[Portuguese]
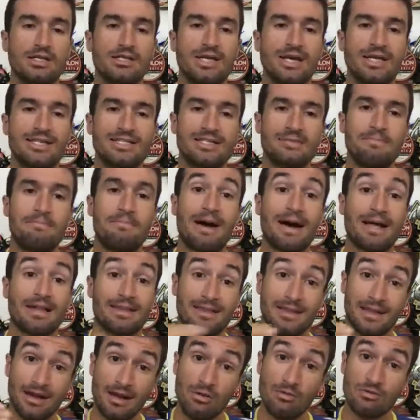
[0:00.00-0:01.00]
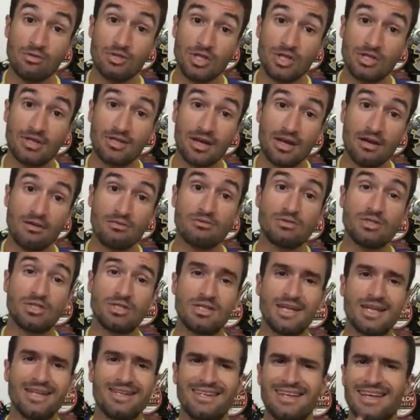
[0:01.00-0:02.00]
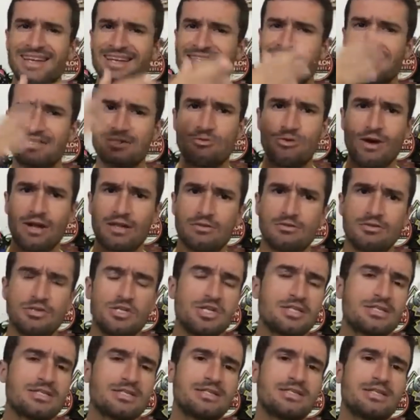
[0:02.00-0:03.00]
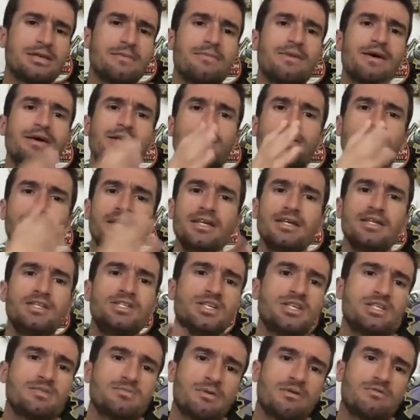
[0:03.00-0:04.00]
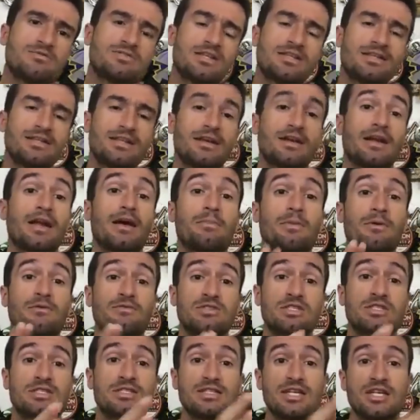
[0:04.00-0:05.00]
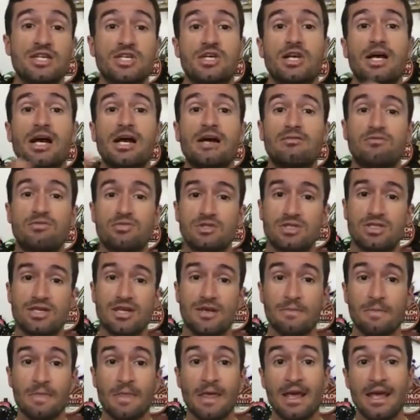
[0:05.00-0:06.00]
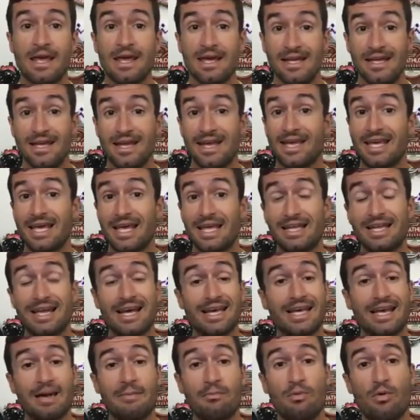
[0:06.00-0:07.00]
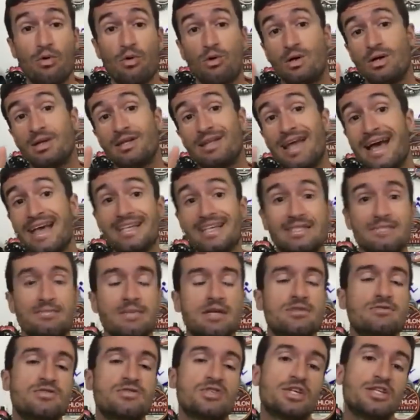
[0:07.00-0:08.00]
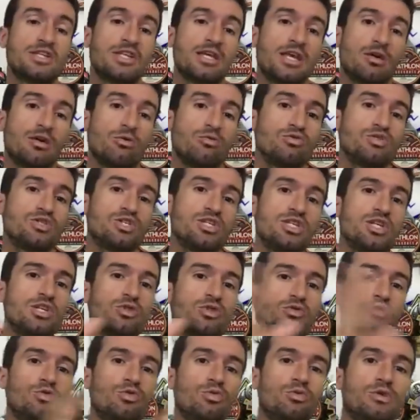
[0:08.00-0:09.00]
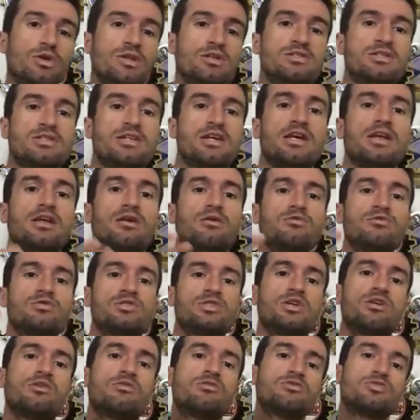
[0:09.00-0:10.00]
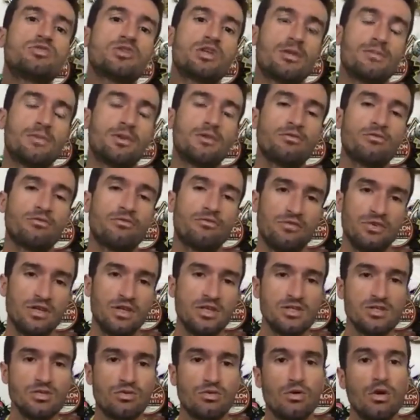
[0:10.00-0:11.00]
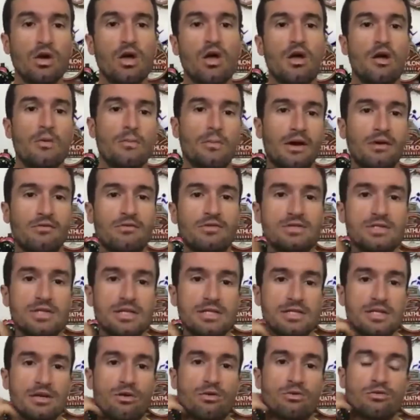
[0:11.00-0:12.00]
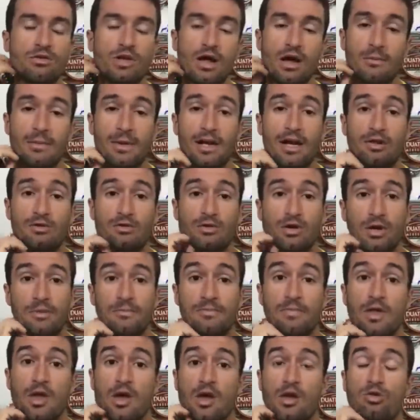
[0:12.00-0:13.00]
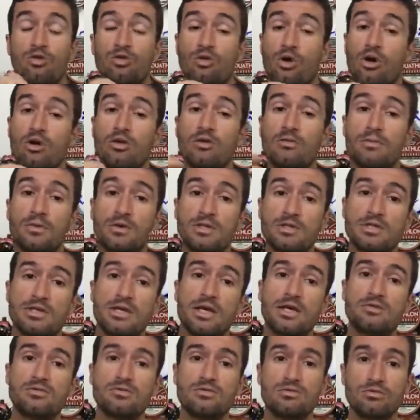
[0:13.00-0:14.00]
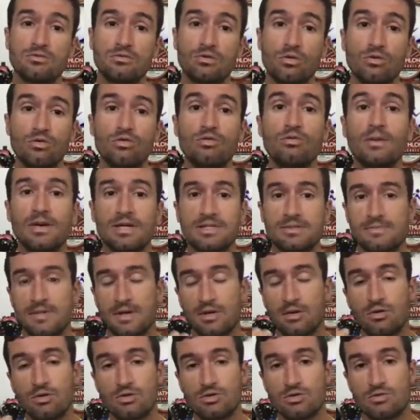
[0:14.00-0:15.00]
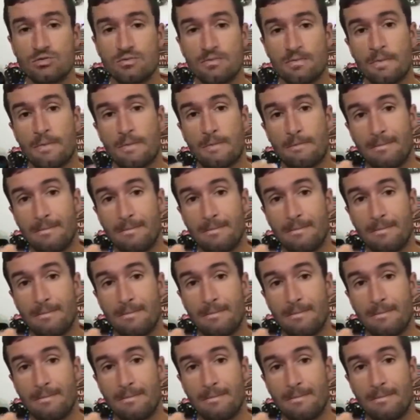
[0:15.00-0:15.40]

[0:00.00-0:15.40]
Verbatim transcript: já esse padrão de treino, de ter aqueles quatro dias na semana, três dias para você treinar, para você se dedicar a você, e daqui, daqui a pouco, em dez meses, você já tem que conseguir tudo isso e ainda conseguir condicionamento físico para você executar a maratona, torna o processo todo mais penoso.